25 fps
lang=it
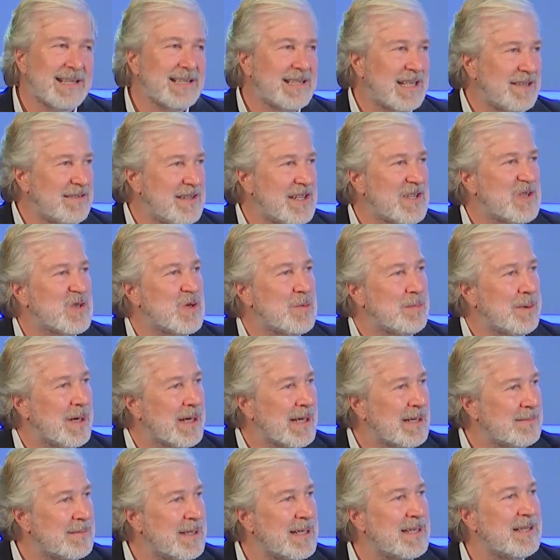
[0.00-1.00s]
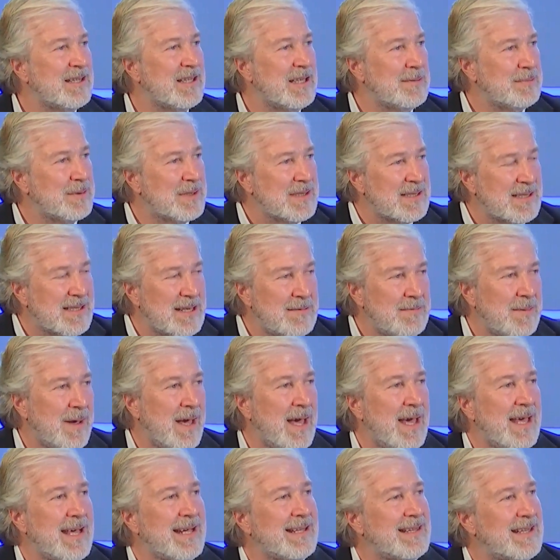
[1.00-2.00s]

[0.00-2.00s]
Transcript: attraverso i pagamenti di Poste Pay,